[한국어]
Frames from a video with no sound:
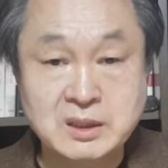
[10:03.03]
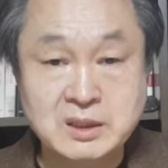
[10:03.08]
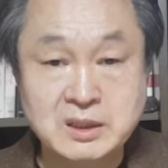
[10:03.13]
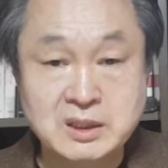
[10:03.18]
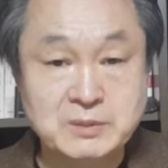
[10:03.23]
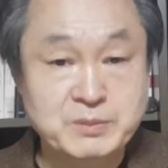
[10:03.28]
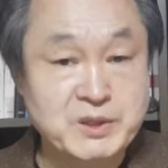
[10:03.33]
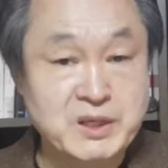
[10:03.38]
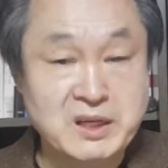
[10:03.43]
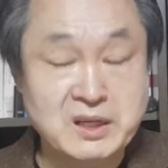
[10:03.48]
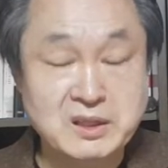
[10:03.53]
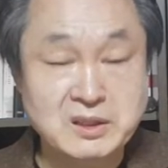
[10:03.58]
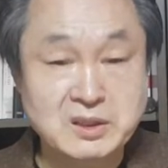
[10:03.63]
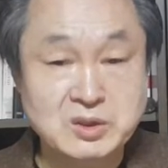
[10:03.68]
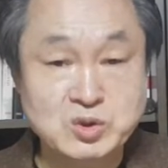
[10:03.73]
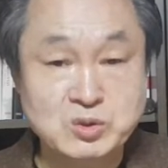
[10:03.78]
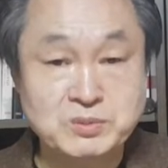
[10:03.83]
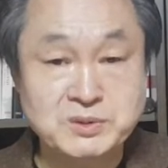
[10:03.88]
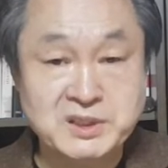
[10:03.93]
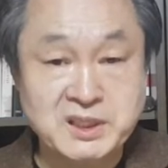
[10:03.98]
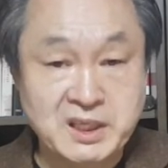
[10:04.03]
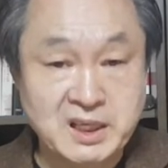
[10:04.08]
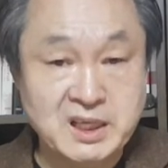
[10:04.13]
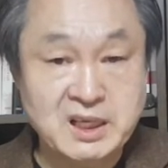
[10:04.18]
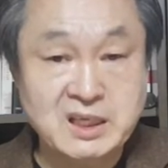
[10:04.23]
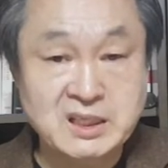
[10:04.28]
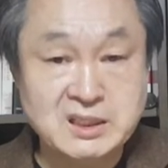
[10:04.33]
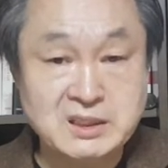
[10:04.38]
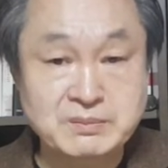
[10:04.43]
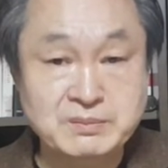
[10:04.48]
이번에는 좀
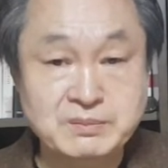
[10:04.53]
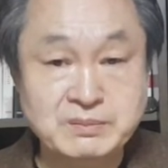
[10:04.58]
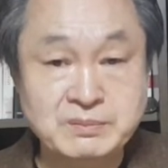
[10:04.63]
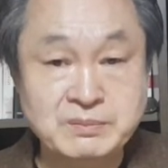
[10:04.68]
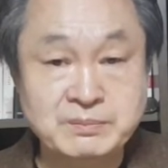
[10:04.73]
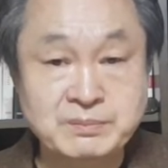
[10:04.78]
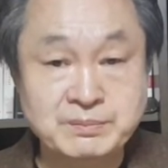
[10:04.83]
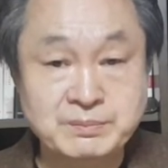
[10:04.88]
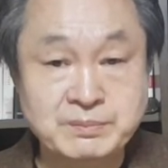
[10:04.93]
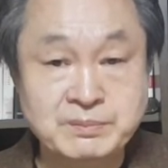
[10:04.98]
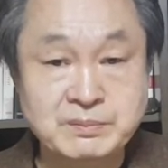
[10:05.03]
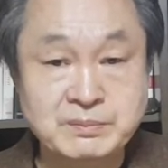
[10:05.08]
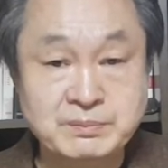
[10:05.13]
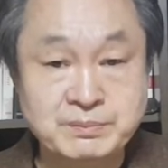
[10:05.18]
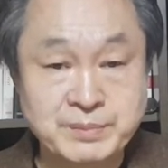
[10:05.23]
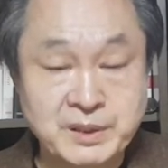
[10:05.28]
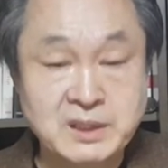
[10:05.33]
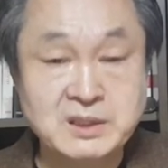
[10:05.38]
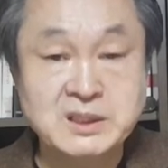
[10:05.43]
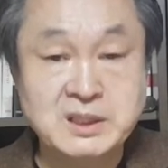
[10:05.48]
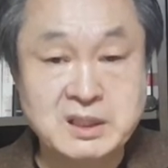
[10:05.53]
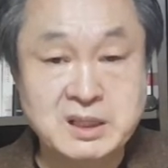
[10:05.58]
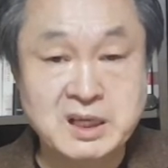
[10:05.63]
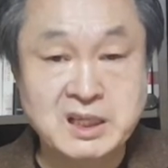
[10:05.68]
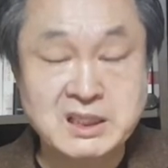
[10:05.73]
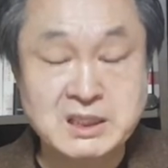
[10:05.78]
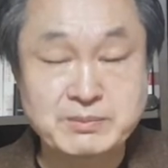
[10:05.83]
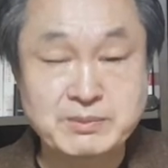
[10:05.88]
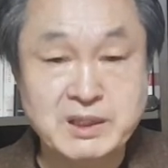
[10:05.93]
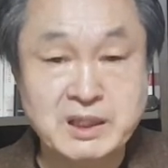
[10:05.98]
세게 지금 벌어질 것
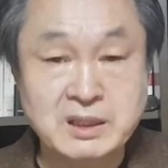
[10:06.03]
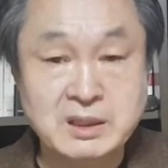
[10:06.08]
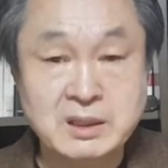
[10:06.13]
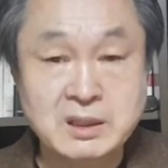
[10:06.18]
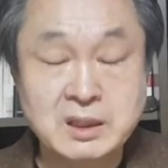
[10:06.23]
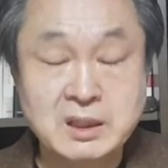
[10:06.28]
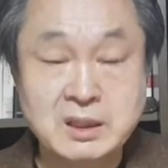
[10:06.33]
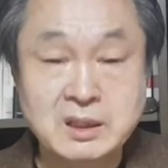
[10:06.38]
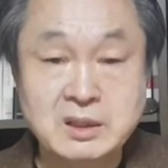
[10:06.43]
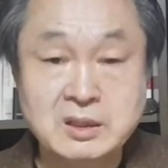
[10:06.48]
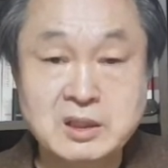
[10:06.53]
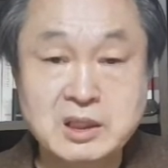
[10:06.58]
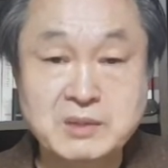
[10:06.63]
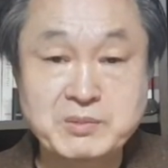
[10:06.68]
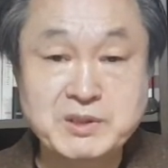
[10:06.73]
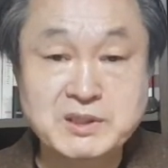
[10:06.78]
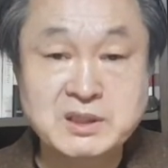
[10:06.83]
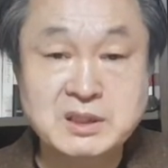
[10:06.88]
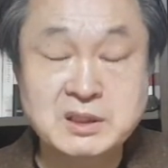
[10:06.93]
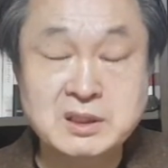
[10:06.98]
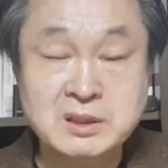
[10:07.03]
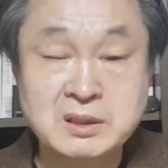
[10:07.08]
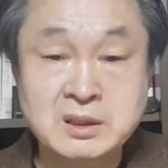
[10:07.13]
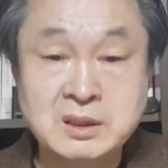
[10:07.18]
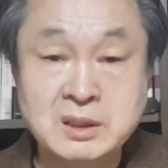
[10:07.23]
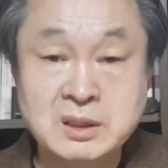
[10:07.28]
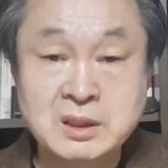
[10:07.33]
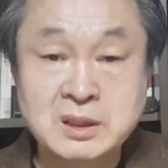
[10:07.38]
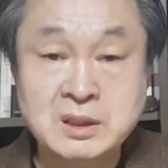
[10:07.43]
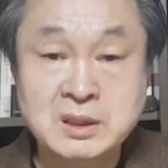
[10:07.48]
같습니다. 그러면서
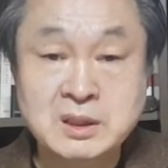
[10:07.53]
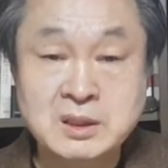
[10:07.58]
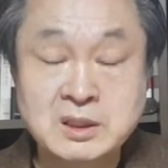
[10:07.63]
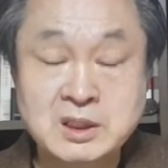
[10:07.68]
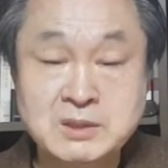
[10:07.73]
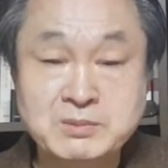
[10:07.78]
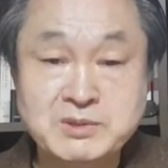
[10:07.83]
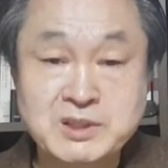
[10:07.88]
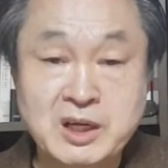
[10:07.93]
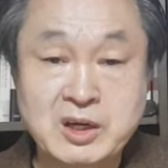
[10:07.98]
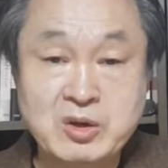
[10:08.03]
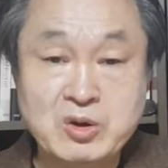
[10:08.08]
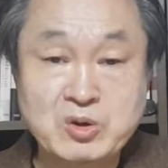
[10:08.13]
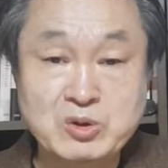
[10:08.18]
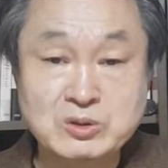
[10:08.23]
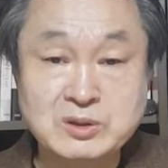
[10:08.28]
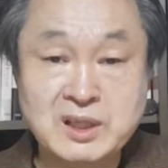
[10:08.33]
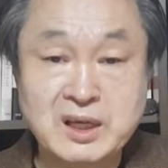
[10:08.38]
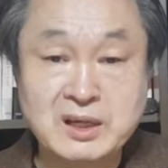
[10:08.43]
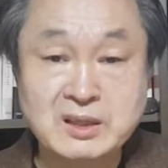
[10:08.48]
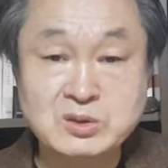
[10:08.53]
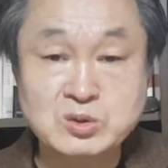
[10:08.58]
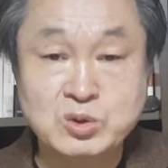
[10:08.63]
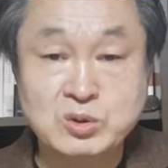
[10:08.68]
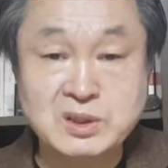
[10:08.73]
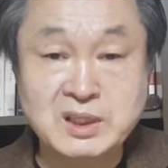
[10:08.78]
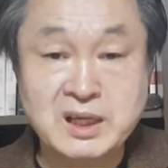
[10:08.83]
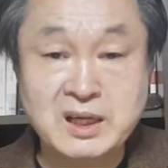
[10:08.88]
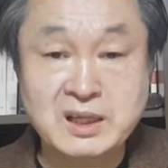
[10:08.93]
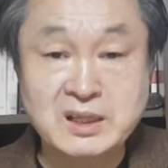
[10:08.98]
지금 자유한국당
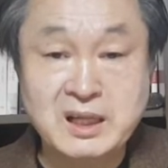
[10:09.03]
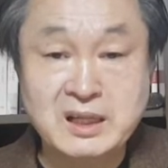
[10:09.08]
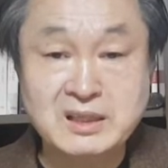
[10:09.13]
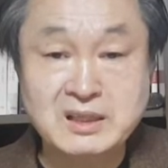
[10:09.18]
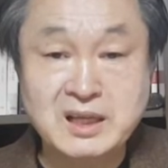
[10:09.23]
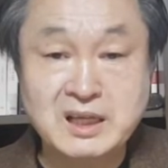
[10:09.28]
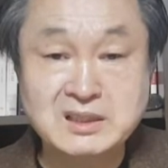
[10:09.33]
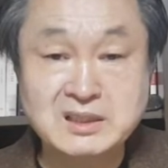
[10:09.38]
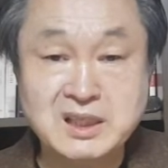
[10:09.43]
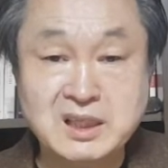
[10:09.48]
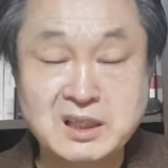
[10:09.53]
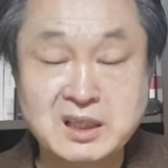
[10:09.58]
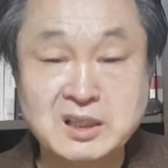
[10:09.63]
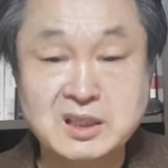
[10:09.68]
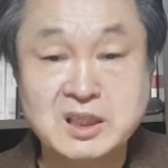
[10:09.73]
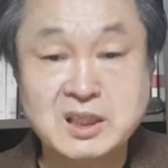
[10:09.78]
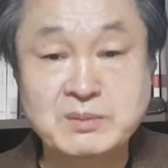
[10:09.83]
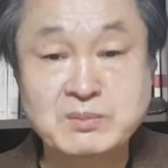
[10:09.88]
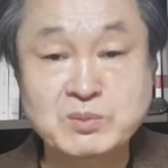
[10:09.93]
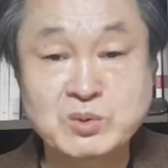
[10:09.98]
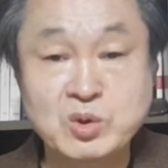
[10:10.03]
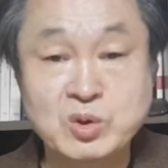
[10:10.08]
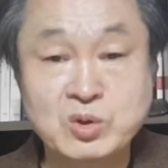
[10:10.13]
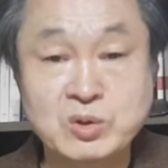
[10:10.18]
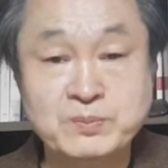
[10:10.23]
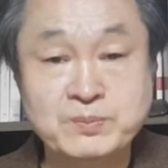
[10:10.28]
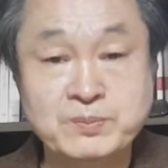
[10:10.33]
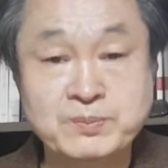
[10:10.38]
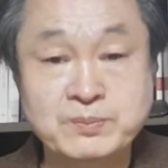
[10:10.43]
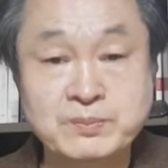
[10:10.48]
조사단 단장의
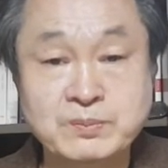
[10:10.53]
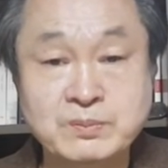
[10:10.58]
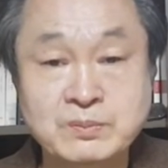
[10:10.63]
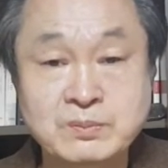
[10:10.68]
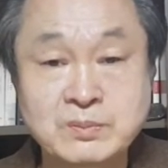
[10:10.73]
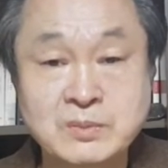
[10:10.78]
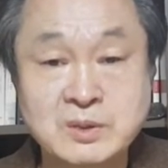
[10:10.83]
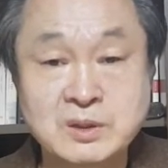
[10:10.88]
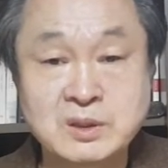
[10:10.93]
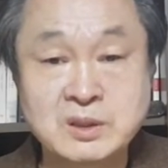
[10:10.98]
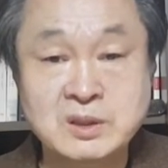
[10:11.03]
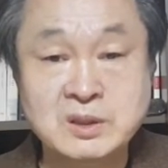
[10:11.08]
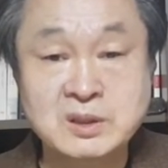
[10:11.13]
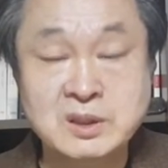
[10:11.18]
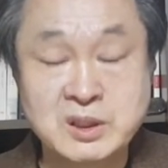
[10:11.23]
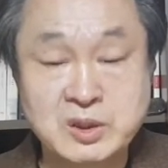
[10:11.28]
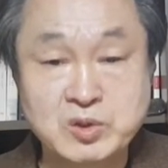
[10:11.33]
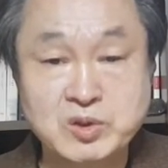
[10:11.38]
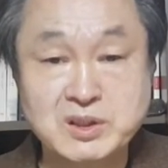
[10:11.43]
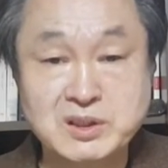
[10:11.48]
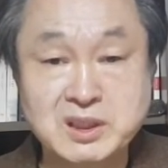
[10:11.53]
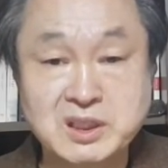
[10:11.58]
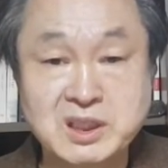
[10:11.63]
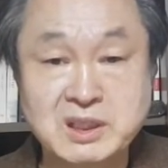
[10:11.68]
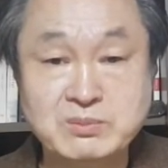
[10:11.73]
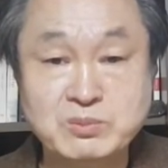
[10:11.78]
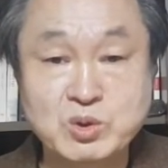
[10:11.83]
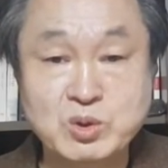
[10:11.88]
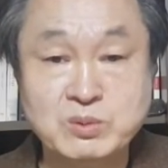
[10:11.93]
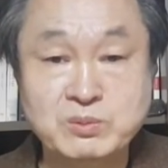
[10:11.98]
김도읍 어, 의원인데
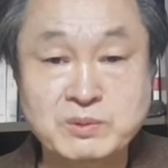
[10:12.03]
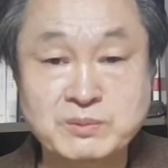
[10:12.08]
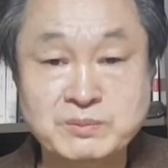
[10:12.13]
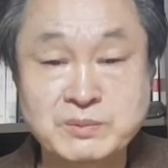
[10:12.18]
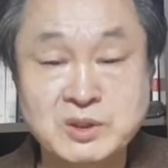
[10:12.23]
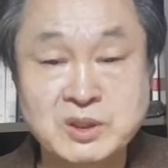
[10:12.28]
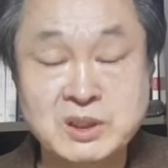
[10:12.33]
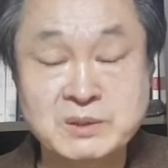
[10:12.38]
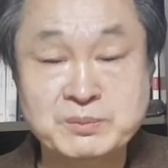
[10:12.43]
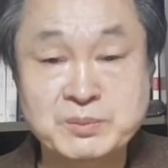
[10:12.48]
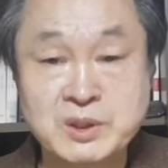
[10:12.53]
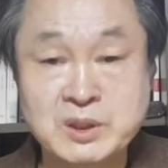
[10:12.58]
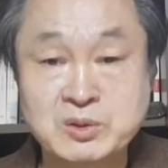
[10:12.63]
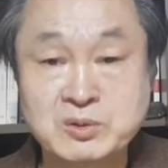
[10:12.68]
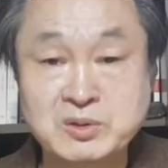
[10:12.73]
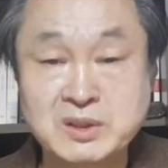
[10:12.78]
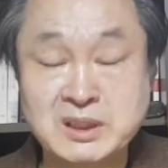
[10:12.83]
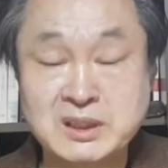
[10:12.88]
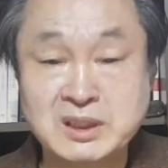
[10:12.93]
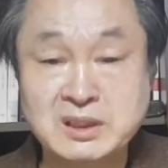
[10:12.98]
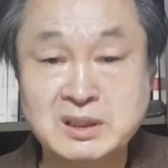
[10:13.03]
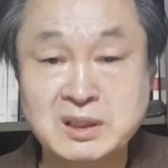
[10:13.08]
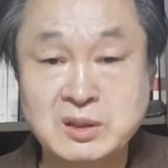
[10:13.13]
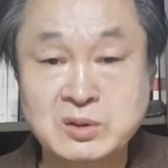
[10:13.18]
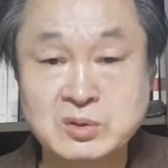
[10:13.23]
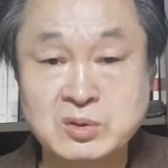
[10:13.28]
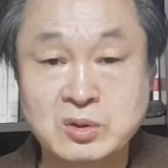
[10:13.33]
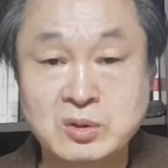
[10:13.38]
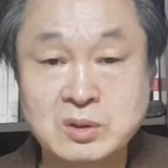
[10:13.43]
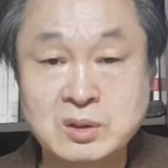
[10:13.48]
김도읍 의원 같은
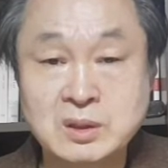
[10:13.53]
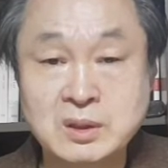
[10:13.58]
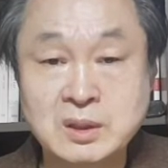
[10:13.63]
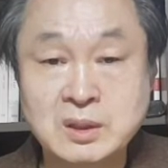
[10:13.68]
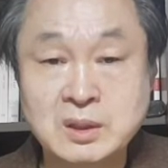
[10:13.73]
경우도